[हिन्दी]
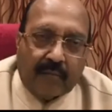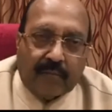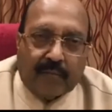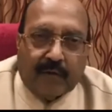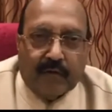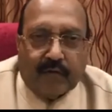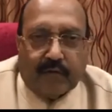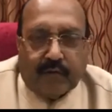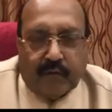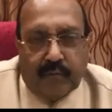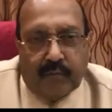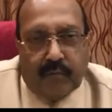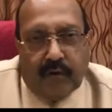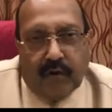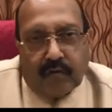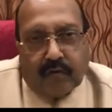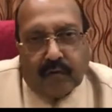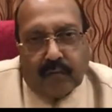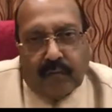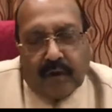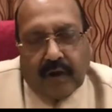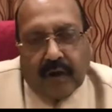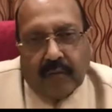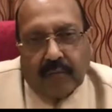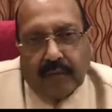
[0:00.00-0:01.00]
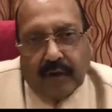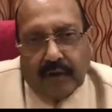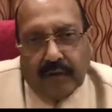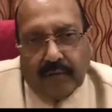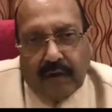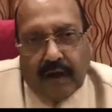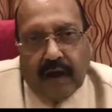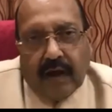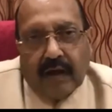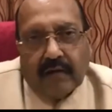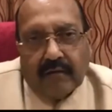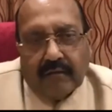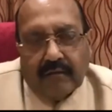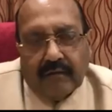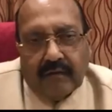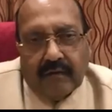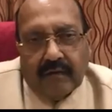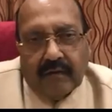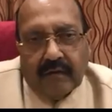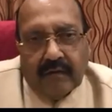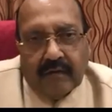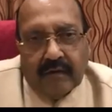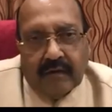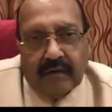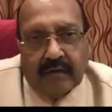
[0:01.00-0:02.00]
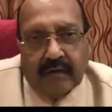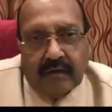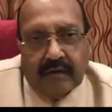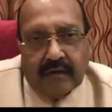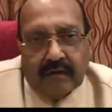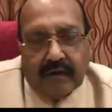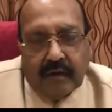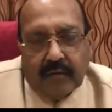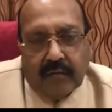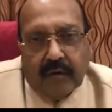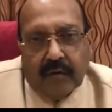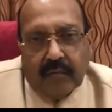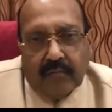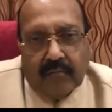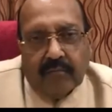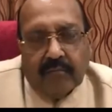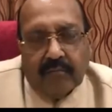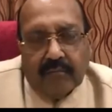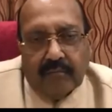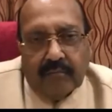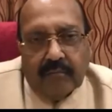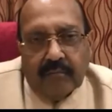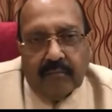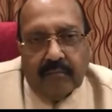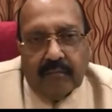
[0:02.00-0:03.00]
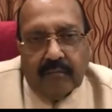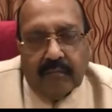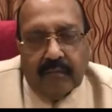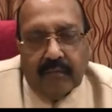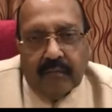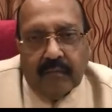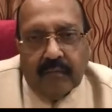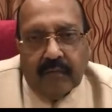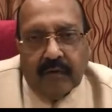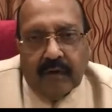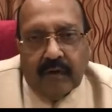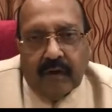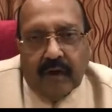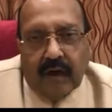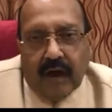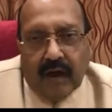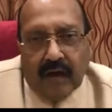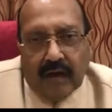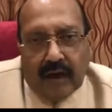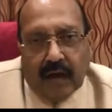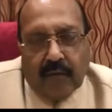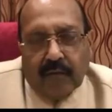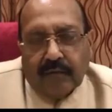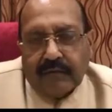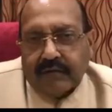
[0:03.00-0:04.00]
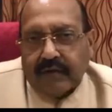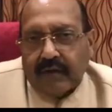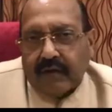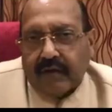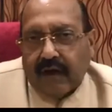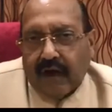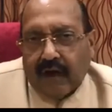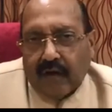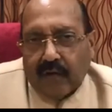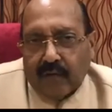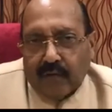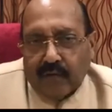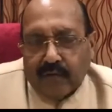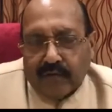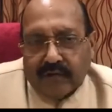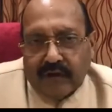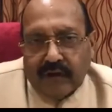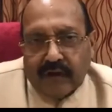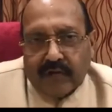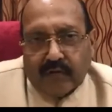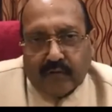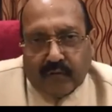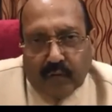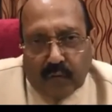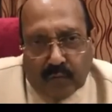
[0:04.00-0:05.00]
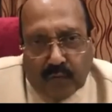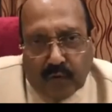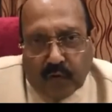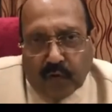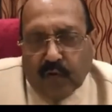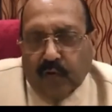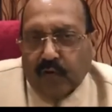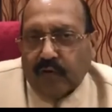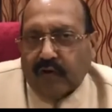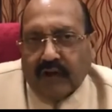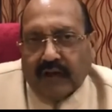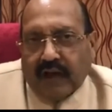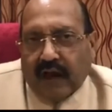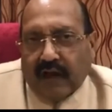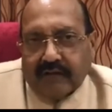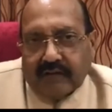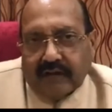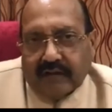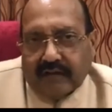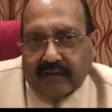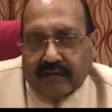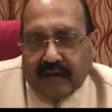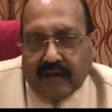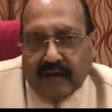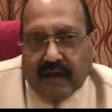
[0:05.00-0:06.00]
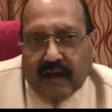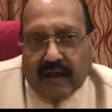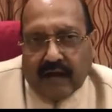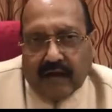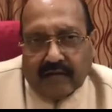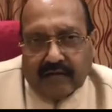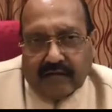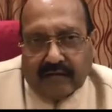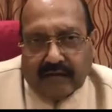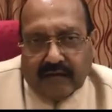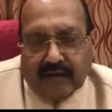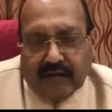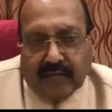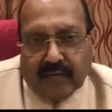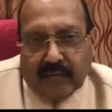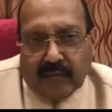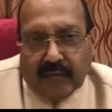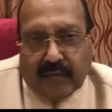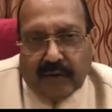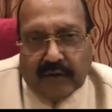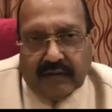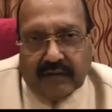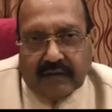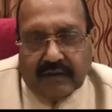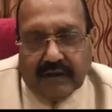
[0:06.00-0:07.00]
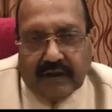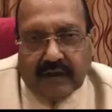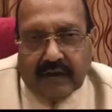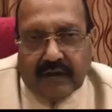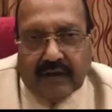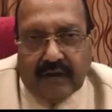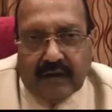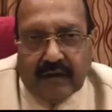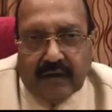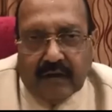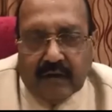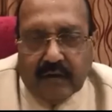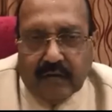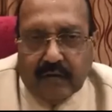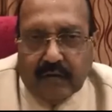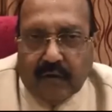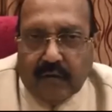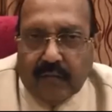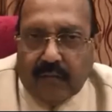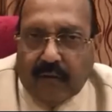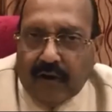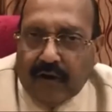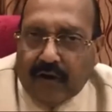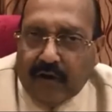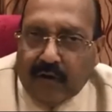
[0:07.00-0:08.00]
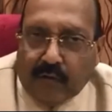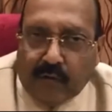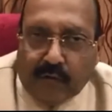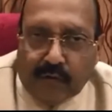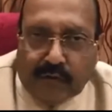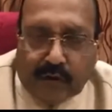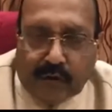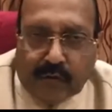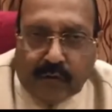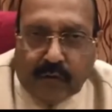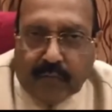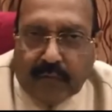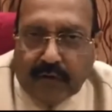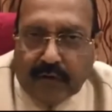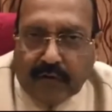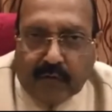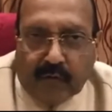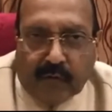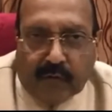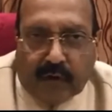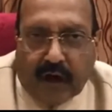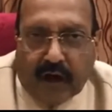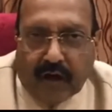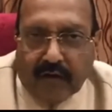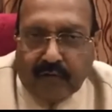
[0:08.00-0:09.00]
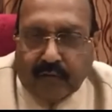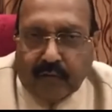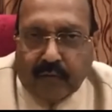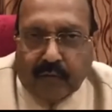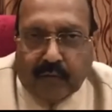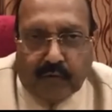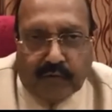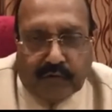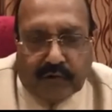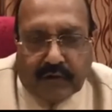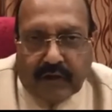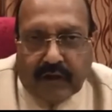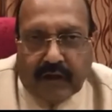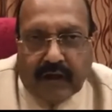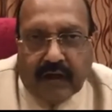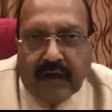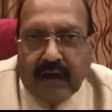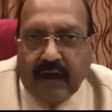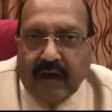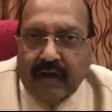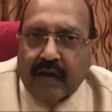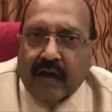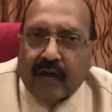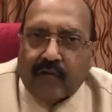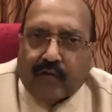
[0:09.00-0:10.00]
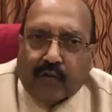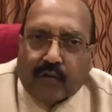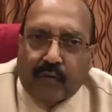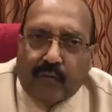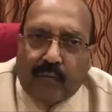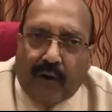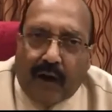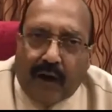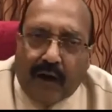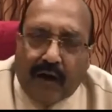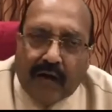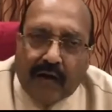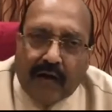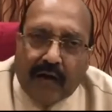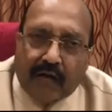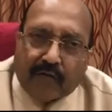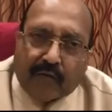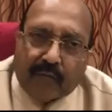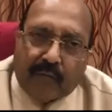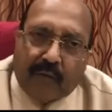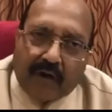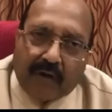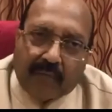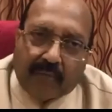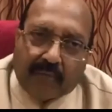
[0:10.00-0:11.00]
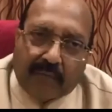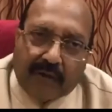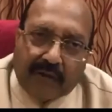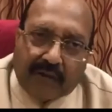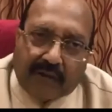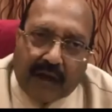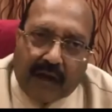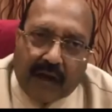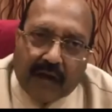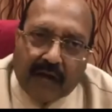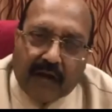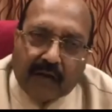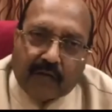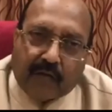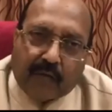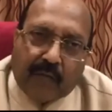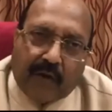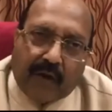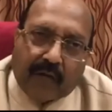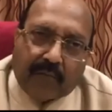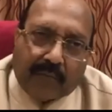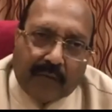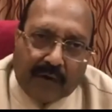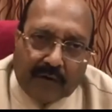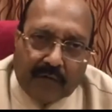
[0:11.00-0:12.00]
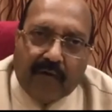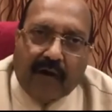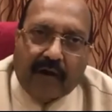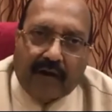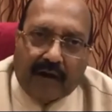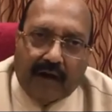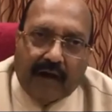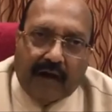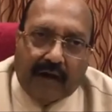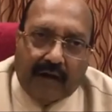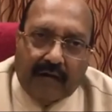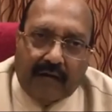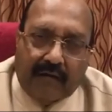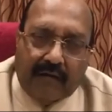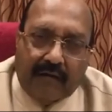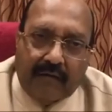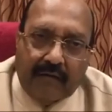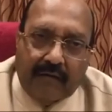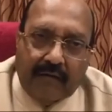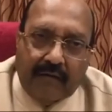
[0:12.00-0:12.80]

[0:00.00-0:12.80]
जबकि तुम और तुम्हारा परिवार जब हम अनावश्यक कारणों से तुम लोगों की राजनीति के कारण से जेल में बंद थे तो हमारे रोते हुए बच्चों का आंसू पूछ रहे न तुम आए न तुम्हारे पिता आए न तुम्हारा परिवार आया